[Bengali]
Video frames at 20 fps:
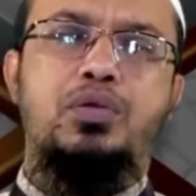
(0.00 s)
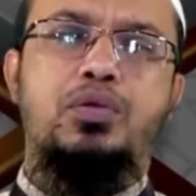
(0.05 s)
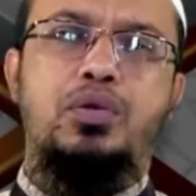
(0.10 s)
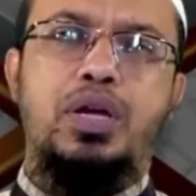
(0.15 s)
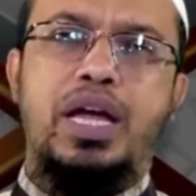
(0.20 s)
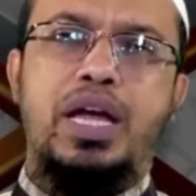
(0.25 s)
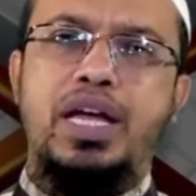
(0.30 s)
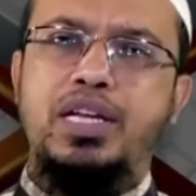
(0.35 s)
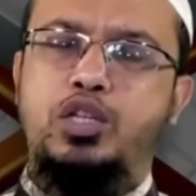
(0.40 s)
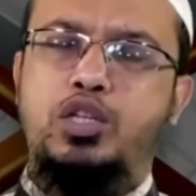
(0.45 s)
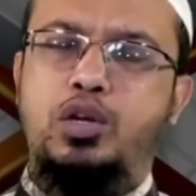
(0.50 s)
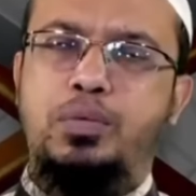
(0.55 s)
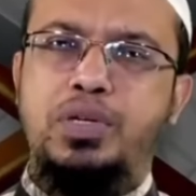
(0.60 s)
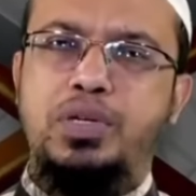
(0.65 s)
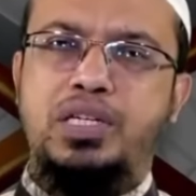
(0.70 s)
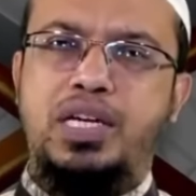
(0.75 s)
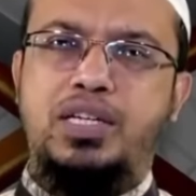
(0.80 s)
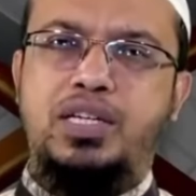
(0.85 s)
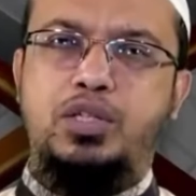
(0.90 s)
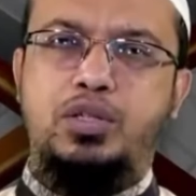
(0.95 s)
তো এই
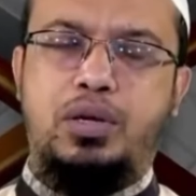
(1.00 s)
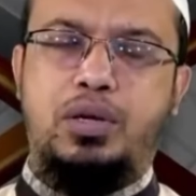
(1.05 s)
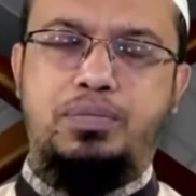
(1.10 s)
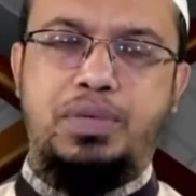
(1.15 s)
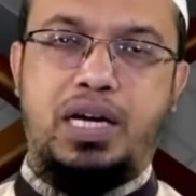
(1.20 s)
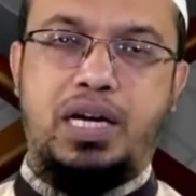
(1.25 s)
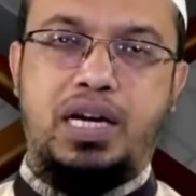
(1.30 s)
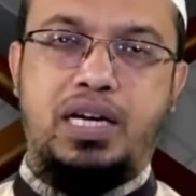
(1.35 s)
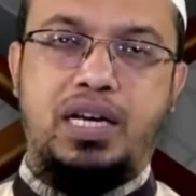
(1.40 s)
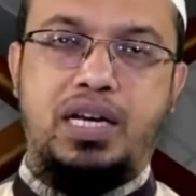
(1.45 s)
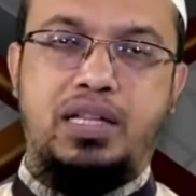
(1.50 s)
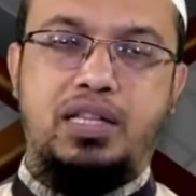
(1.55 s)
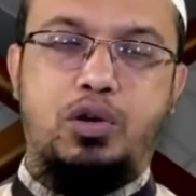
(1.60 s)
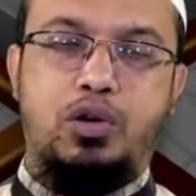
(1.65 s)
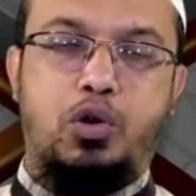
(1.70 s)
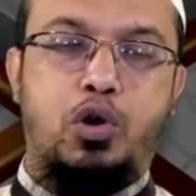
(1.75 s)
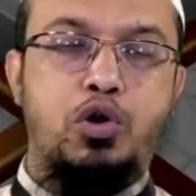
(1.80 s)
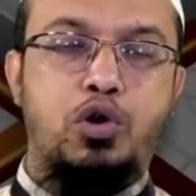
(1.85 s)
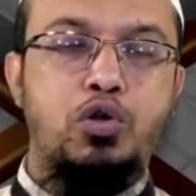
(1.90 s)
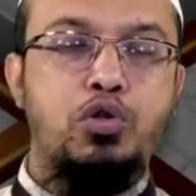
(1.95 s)
সময়টাকে যদি আপনি
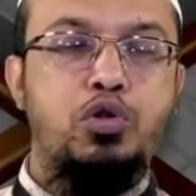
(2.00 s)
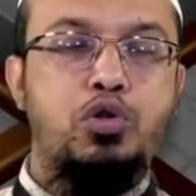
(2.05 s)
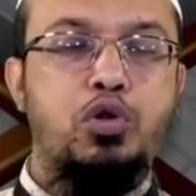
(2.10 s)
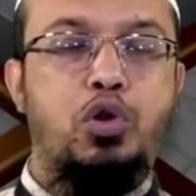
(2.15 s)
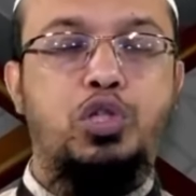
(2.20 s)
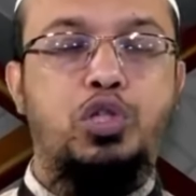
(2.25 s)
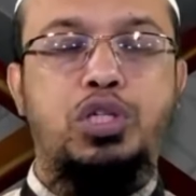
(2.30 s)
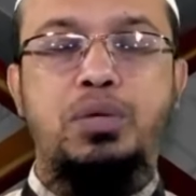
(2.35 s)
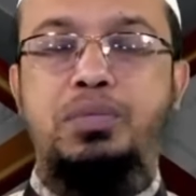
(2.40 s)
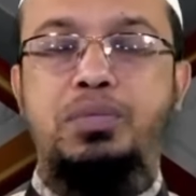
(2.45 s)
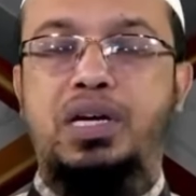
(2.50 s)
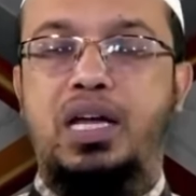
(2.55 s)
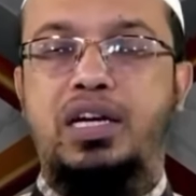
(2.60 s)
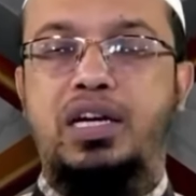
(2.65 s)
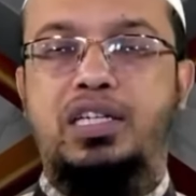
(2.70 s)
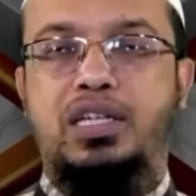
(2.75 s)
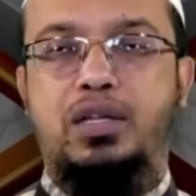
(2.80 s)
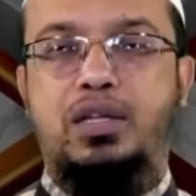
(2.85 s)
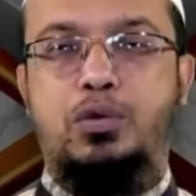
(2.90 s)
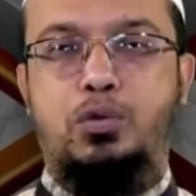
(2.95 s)
আখেরাতের অনন্ত অসীম
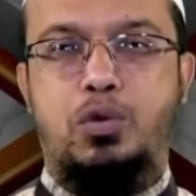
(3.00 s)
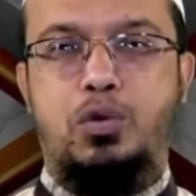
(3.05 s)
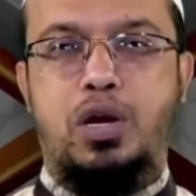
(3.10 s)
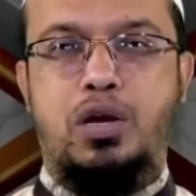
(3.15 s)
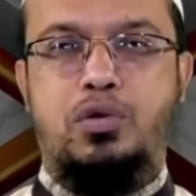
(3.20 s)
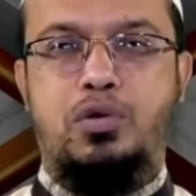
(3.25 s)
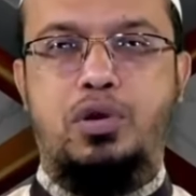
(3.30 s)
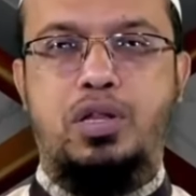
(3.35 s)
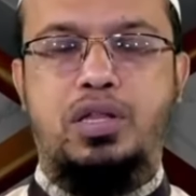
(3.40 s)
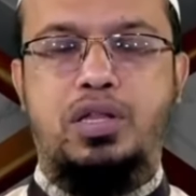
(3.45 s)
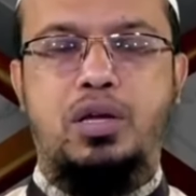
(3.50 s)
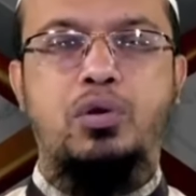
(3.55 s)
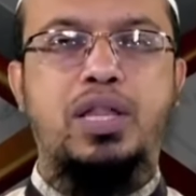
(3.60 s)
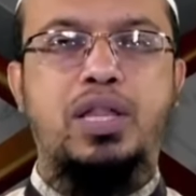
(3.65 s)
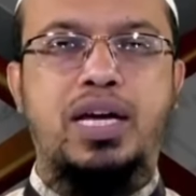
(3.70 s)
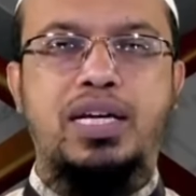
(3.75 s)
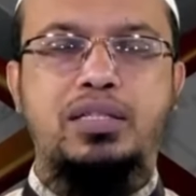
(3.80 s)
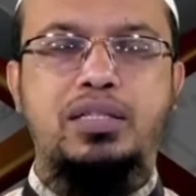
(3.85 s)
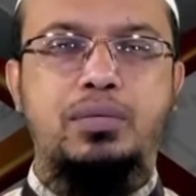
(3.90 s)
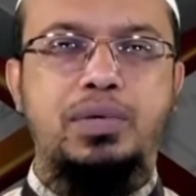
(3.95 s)
কালের সাথে তুলনা করেন তাহলে
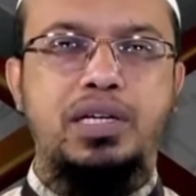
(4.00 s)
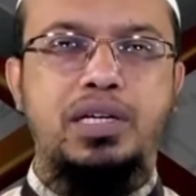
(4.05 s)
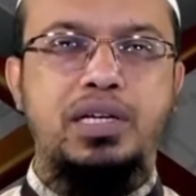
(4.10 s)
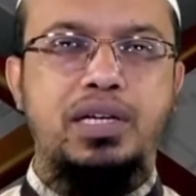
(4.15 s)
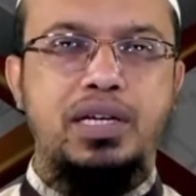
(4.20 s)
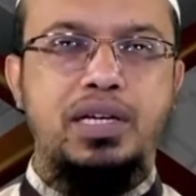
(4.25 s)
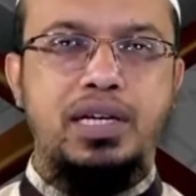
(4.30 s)
দেখা যাবে